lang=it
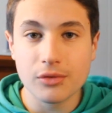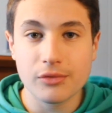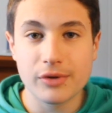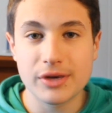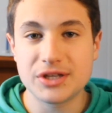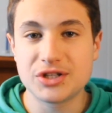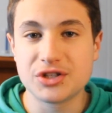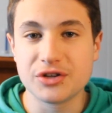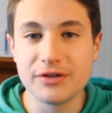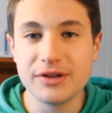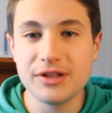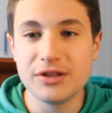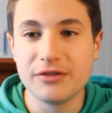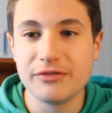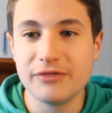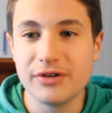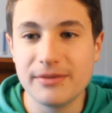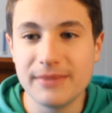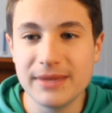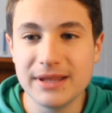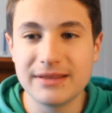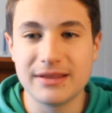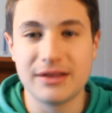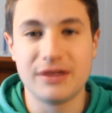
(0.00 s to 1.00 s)
Questo video
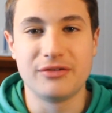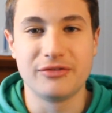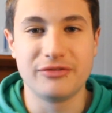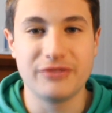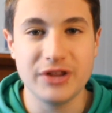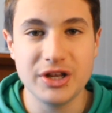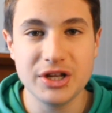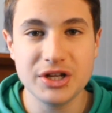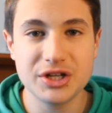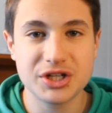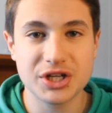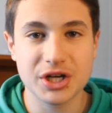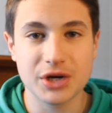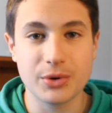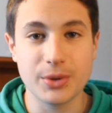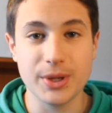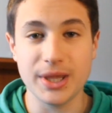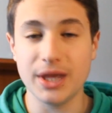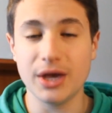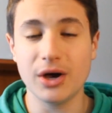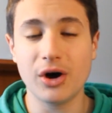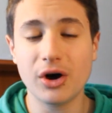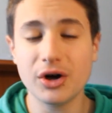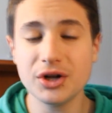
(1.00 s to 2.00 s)
ovviamente non finisce qui,